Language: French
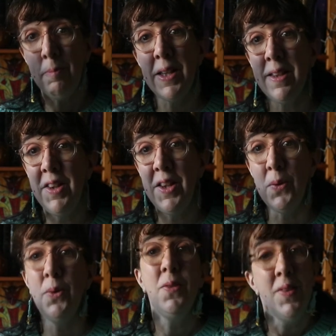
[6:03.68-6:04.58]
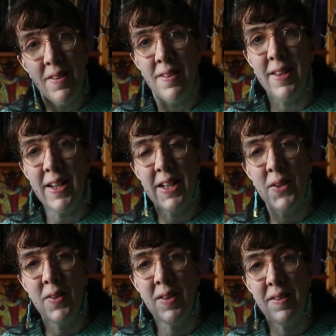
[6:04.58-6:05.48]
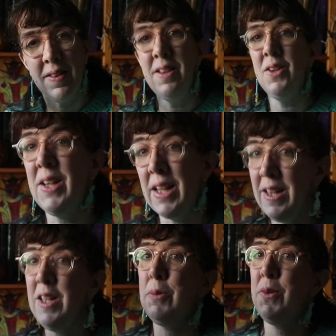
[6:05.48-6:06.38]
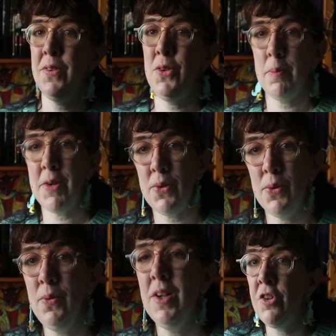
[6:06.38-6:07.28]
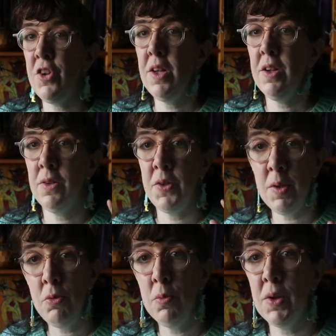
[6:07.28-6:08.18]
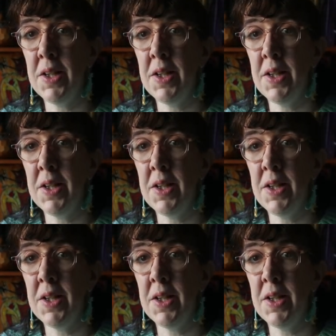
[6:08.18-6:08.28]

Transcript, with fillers: mes vidéos. C'est le cas de celle-ci. Le carnet est posé sur mes genoux. J'ai au début de mon